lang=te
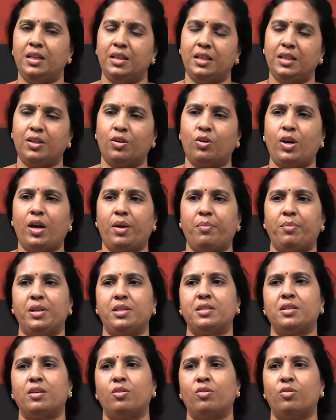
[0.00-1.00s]
ఈయన ఒక
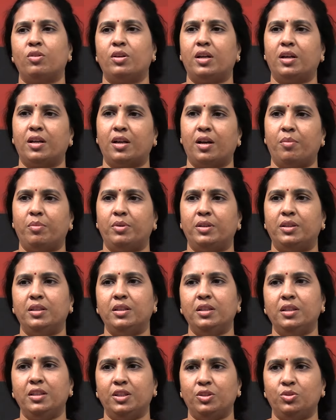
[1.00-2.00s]
ఎమ్మెల్సీగా ఉన్నాడు కాబట్టి
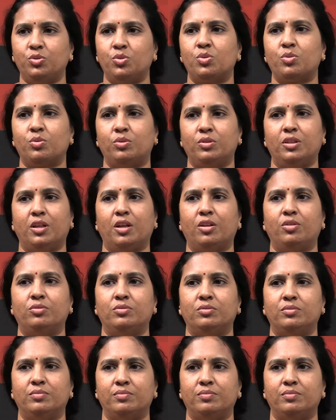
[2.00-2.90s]
నేను చూసుకుంటాను